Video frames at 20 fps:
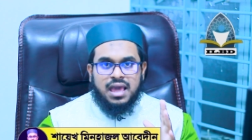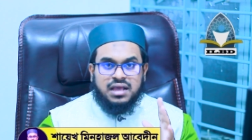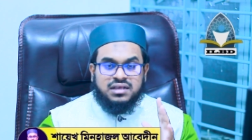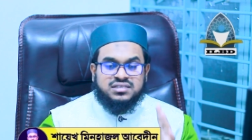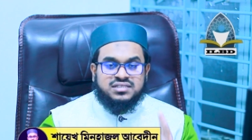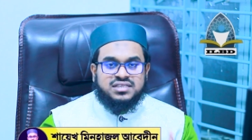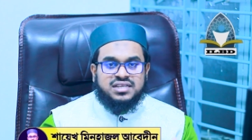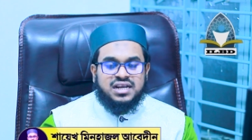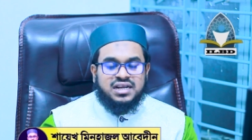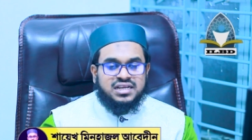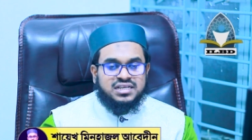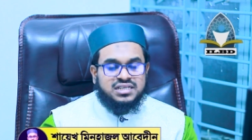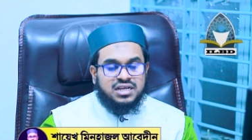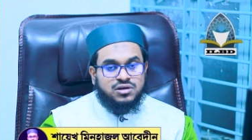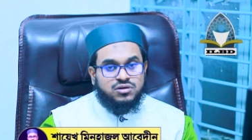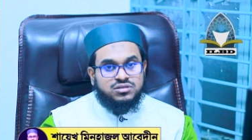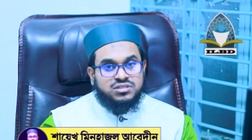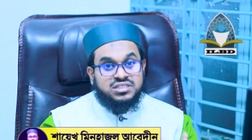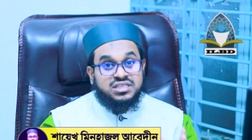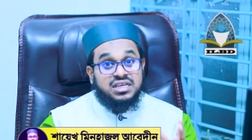এই
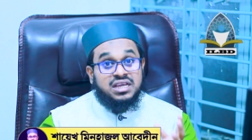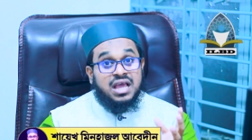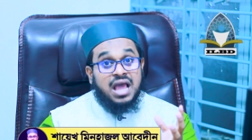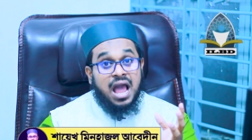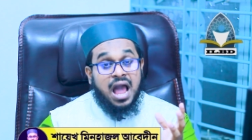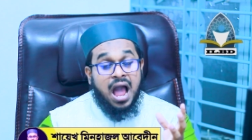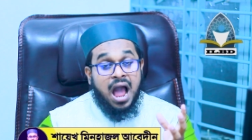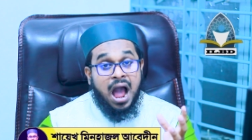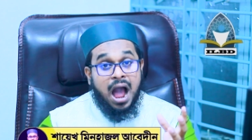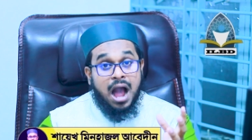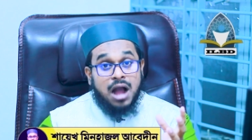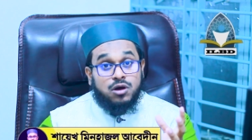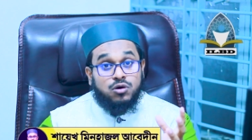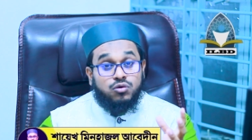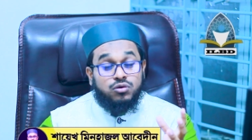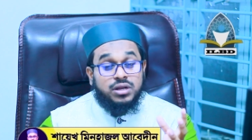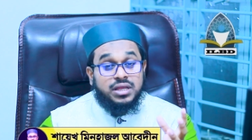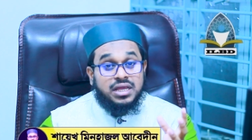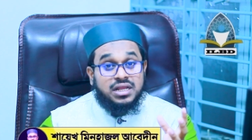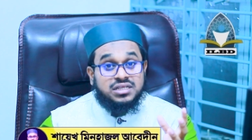শ্রেণীটা হচ্ছে
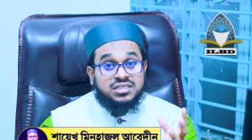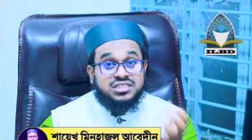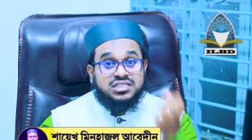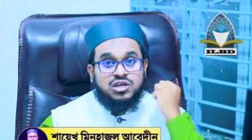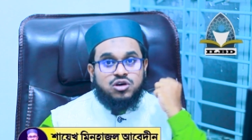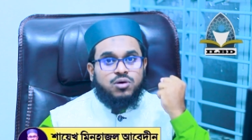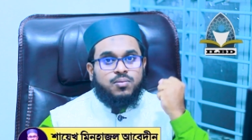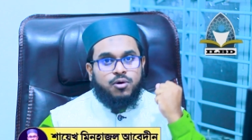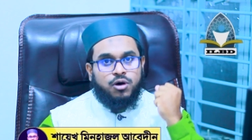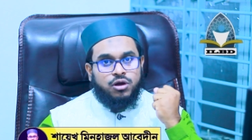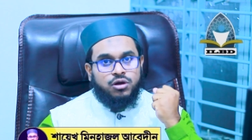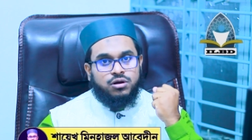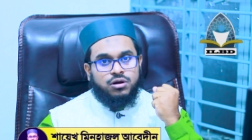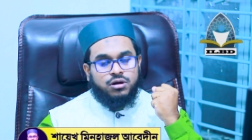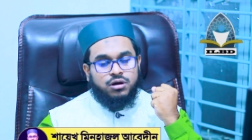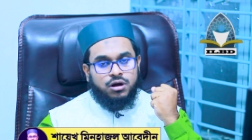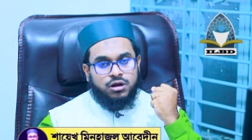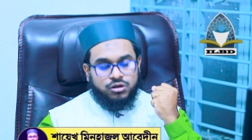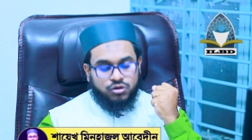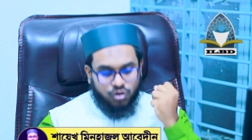আগুনের চেয়েও
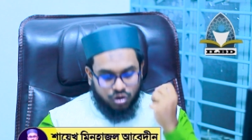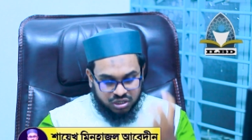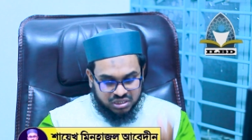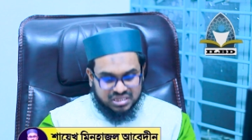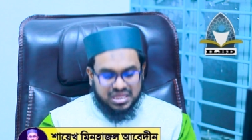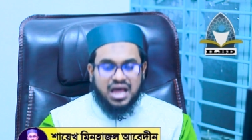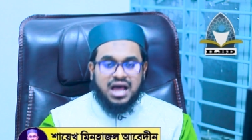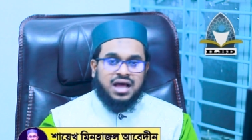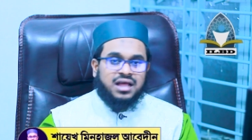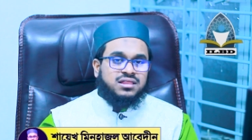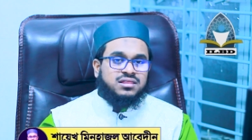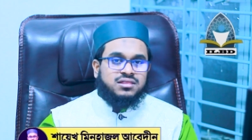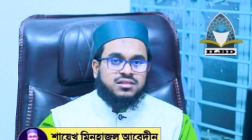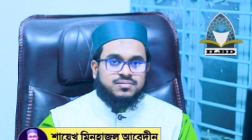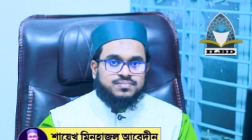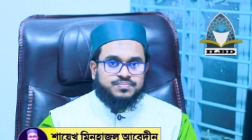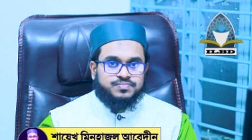ভয়ঙ্কর অর্থাৎ